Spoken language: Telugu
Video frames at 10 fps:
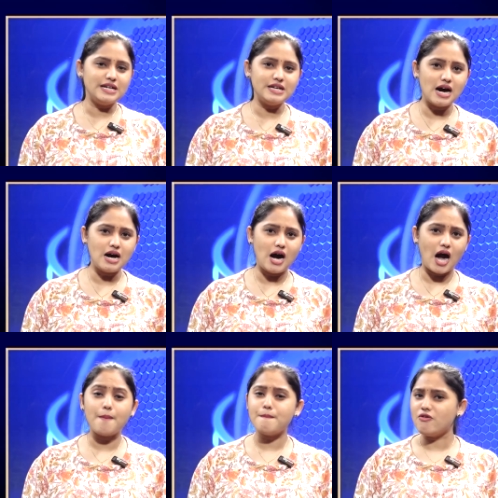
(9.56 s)
నిన్న
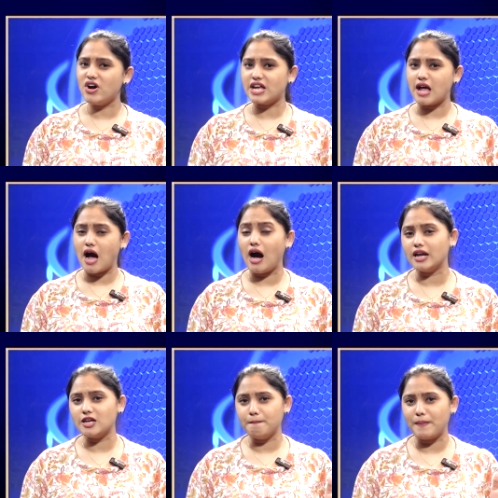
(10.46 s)
అమ్మవారి
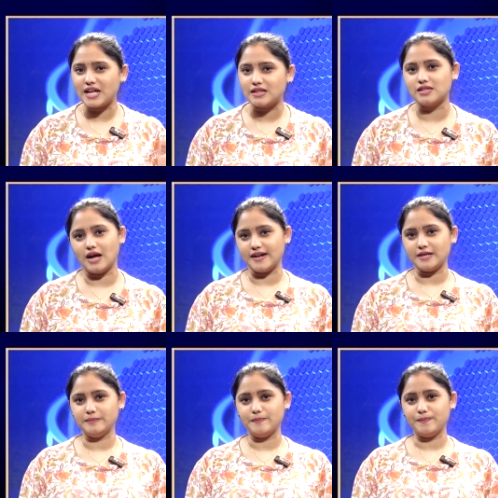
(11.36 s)
ఆలయంపై దాడి
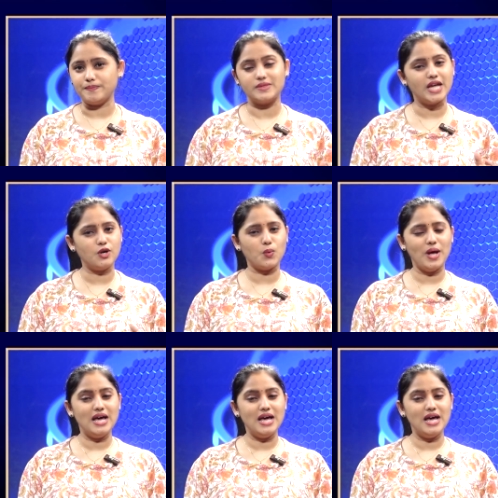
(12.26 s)
నేడు